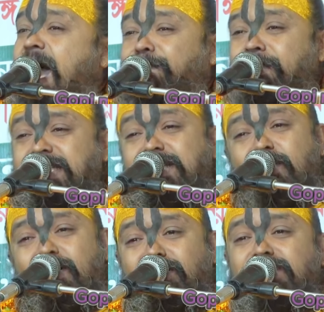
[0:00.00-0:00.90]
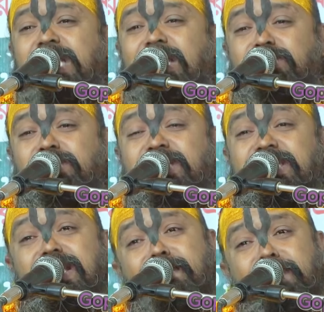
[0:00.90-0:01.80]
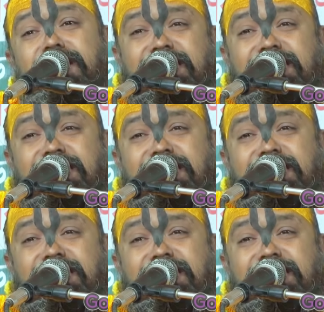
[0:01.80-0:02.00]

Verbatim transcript: আপনি যে কখন সাধু হয়েছেন আপনি